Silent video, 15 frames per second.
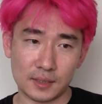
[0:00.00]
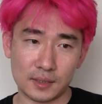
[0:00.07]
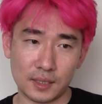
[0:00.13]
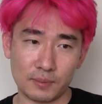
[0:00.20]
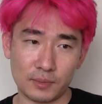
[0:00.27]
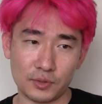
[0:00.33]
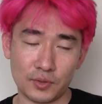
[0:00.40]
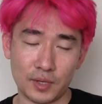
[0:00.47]

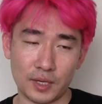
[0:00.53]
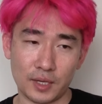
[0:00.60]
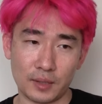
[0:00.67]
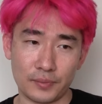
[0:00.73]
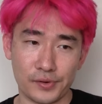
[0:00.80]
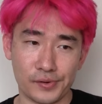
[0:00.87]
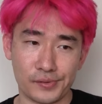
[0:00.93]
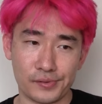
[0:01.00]
한 번 더
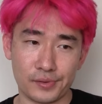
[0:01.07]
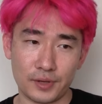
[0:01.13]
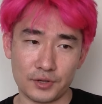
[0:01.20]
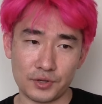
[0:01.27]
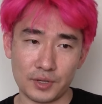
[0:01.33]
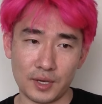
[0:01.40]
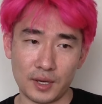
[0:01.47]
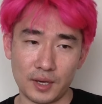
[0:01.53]
얘기하면
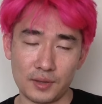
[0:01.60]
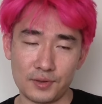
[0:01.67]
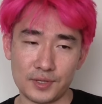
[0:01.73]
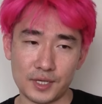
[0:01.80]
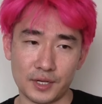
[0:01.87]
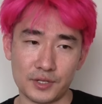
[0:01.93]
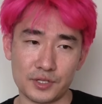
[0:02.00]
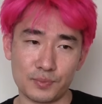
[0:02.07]
예전에 했는지
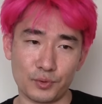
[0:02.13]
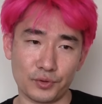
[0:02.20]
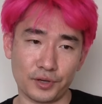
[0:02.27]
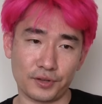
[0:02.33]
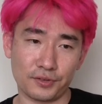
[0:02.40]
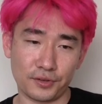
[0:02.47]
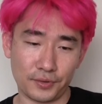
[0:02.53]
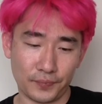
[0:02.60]
아닌지
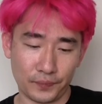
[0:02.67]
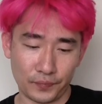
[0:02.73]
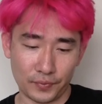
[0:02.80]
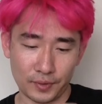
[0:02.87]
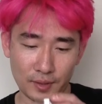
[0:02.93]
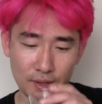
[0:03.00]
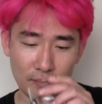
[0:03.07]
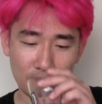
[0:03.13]
모르겠어요.
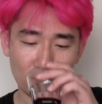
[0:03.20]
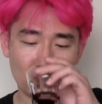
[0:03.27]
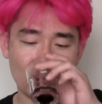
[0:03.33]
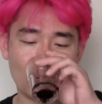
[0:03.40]
근데